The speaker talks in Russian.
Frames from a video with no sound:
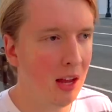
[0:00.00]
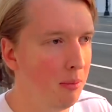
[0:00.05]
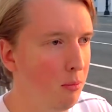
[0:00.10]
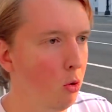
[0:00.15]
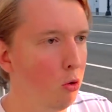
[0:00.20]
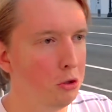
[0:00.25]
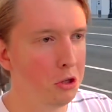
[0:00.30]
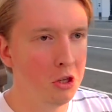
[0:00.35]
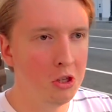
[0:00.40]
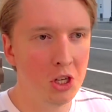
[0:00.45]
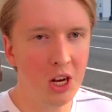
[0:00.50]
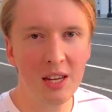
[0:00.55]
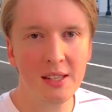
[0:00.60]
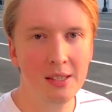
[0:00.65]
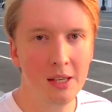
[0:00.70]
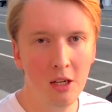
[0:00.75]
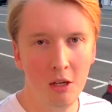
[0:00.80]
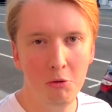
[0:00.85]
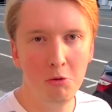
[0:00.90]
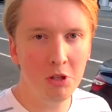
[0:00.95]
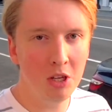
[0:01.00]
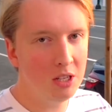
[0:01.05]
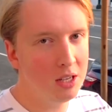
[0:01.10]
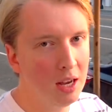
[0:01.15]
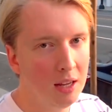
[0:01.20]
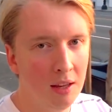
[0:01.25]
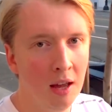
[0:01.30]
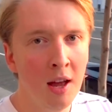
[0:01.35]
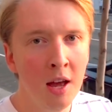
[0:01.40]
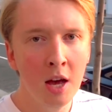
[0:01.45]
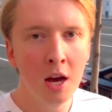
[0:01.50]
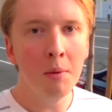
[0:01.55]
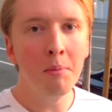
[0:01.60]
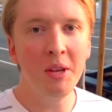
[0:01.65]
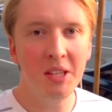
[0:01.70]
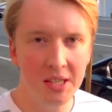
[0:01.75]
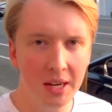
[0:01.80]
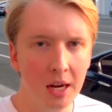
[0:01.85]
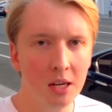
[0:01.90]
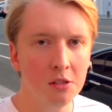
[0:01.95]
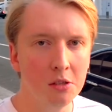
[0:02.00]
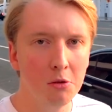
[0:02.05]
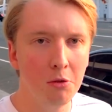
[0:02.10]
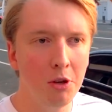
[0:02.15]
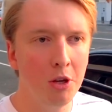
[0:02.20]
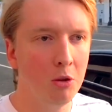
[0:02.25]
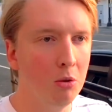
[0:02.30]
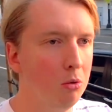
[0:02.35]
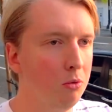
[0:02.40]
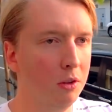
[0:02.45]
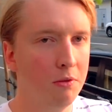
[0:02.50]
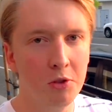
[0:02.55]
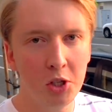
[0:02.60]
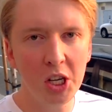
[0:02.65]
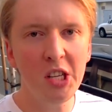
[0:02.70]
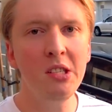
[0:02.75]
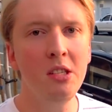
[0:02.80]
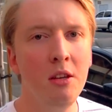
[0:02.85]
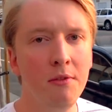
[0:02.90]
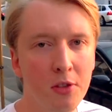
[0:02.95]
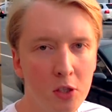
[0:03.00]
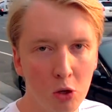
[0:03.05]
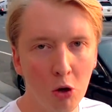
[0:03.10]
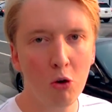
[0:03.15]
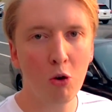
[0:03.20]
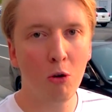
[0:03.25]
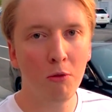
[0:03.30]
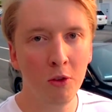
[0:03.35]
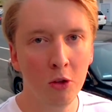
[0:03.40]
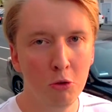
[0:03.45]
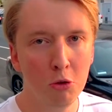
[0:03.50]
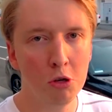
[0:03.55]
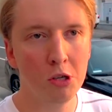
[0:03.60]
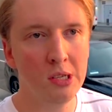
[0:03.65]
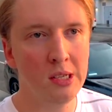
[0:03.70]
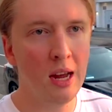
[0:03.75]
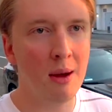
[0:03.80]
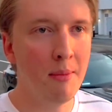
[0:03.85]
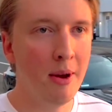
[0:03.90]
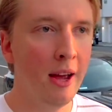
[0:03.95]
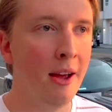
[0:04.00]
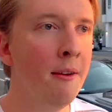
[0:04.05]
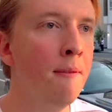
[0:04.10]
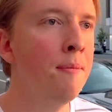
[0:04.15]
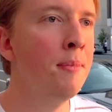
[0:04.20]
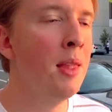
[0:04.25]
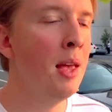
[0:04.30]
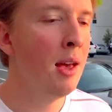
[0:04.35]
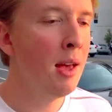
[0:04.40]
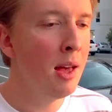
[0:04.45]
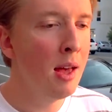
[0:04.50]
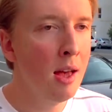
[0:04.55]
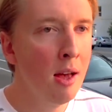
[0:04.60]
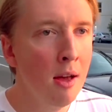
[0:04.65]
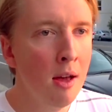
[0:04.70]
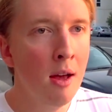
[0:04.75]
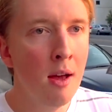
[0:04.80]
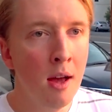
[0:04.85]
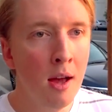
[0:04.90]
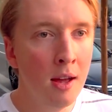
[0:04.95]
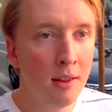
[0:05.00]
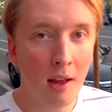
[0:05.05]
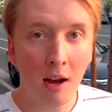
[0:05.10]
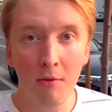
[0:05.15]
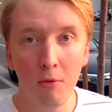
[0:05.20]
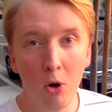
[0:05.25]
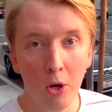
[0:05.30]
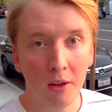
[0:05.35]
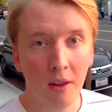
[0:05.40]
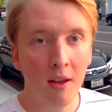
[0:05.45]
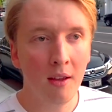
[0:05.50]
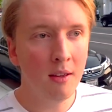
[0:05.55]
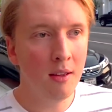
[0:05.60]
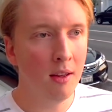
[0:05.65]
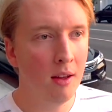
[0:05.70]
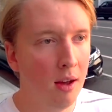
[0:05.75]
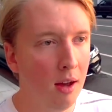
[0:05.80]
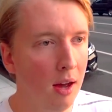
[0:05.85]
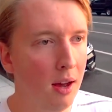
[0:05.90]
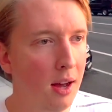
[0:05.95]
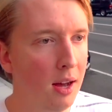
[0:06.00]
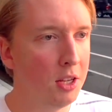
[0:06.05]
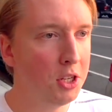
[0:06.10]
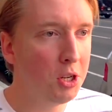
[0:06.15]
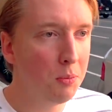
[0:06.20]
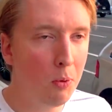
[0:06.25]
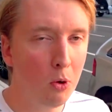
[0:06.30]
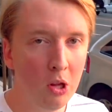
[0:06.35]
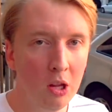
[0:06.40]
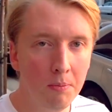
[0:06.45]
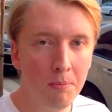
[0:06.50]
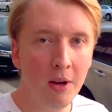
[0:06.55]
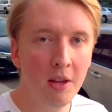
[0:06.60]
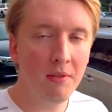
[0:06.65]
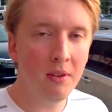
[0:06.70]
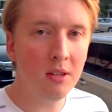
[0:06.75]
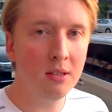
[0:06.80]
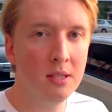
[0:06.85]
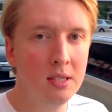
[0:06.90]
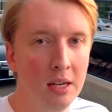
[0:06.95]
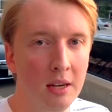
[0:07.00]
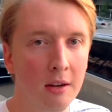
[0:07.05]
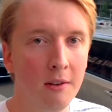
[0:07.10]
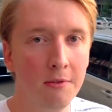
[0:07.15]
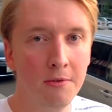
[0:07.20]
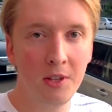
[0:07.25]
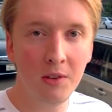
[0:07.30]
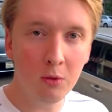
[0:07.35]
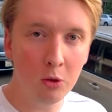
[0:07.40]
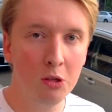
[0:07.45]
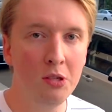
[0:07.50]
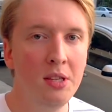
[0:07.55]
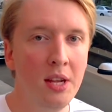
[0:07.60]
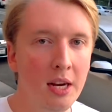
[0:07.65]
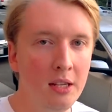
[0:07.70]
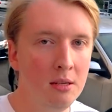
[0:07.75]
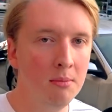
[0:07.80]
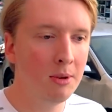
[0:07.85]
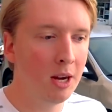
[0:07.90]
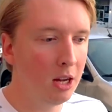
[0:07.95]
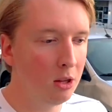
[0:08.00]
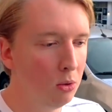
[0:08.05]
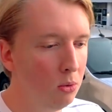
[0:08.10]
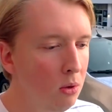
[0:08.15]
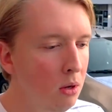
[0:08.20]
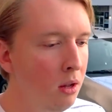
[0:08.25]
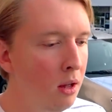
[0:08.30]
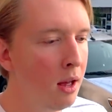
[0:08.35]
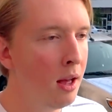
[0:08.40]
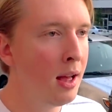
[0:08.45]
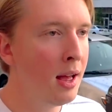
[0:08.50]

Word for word: Там очень часто люди едят мексиканскую еду. Вот в жизни все ровно то же самое. Так вот, а, Чепотли появился в 93 году.